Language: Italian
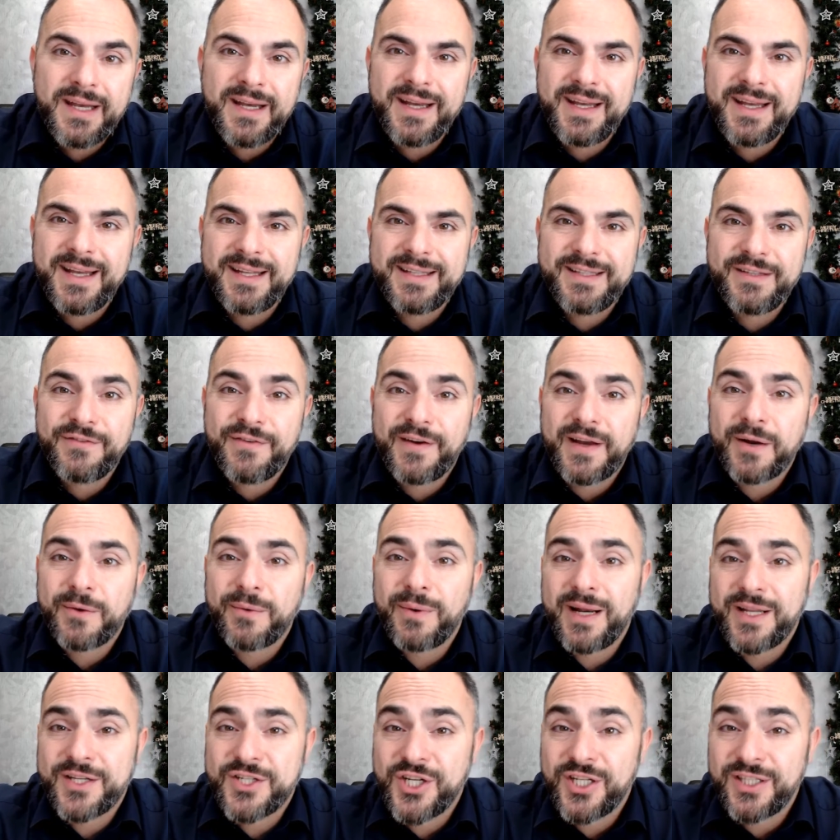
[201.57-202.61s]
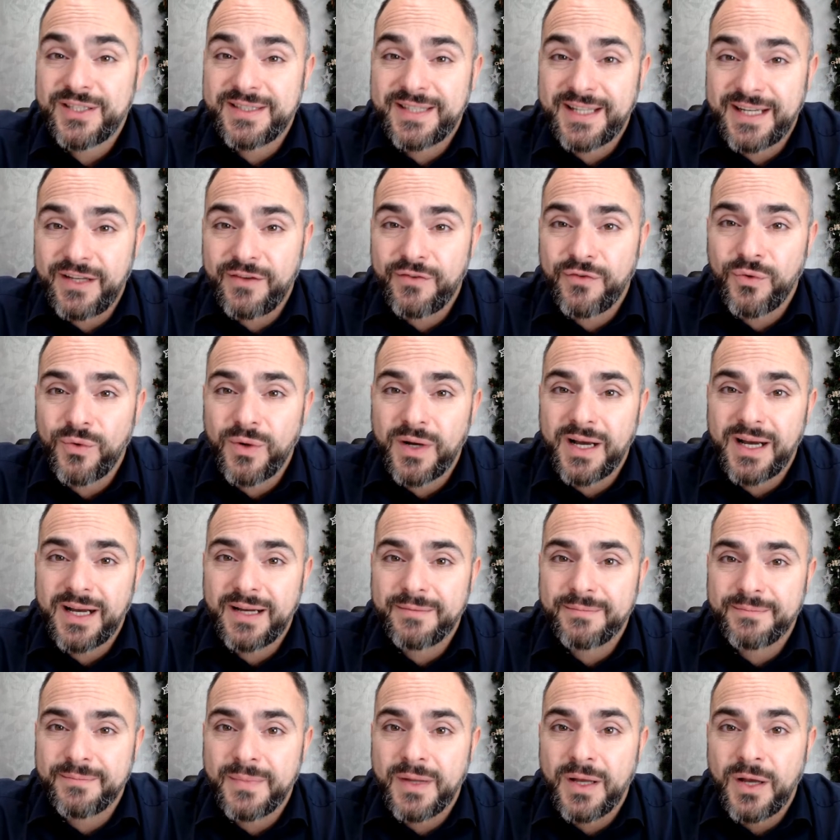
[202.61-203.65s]
eh, di fare quella
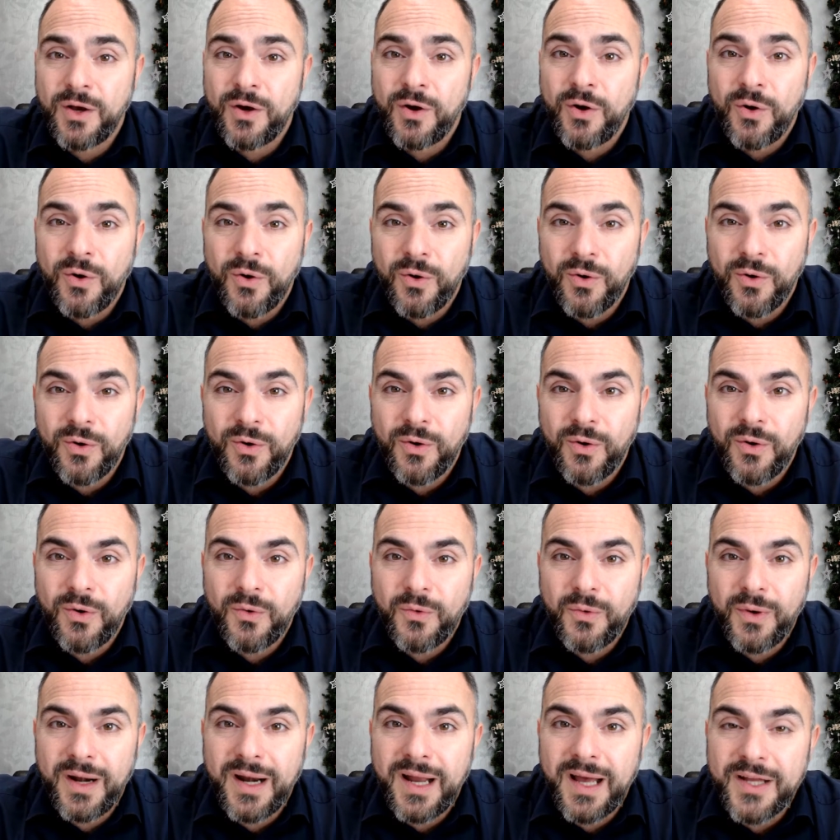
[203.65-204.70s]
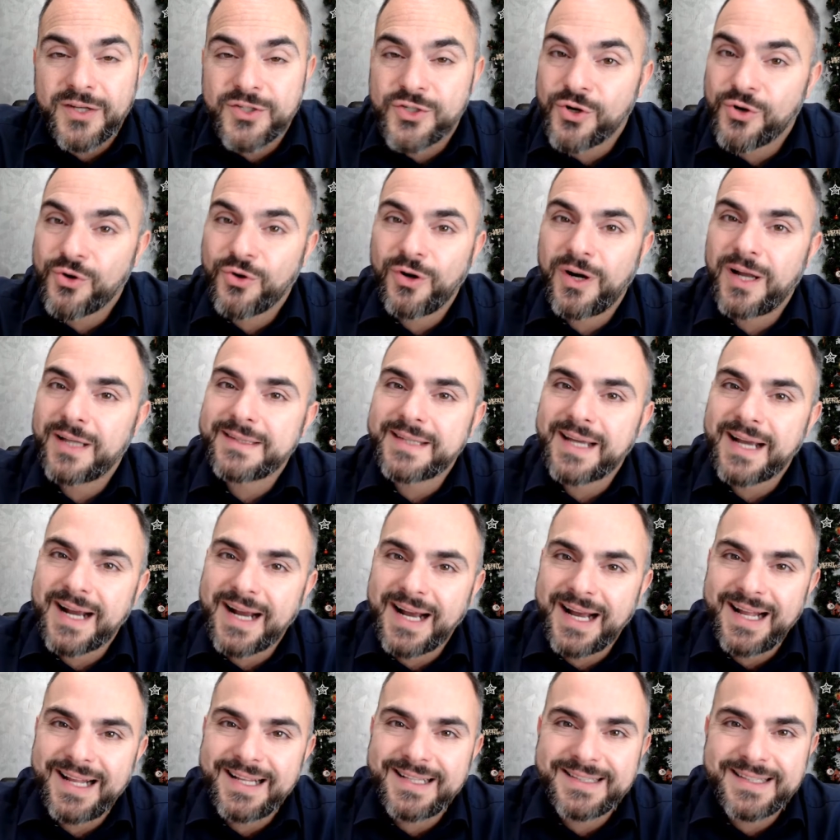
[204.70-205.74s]
centrifuga o quella cioccolata
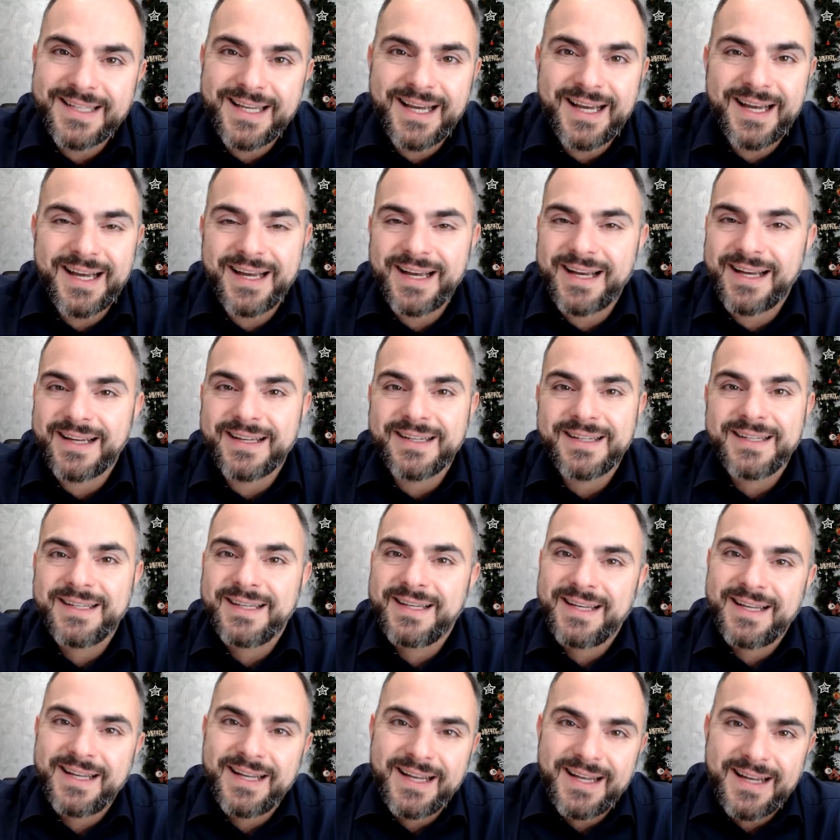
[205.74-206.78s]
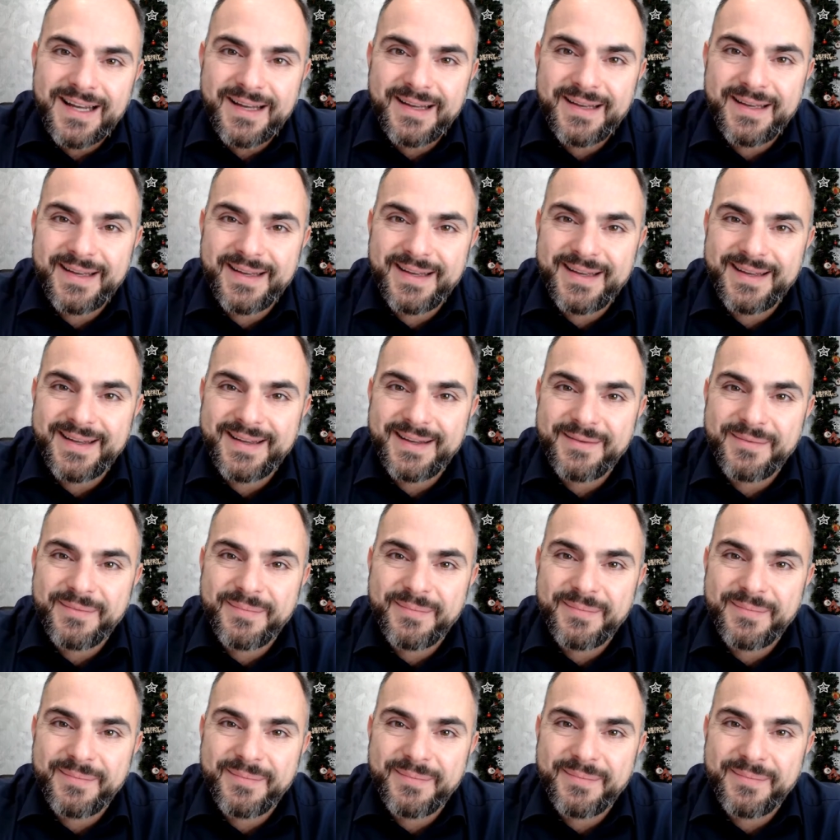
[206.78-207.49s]
calda eh,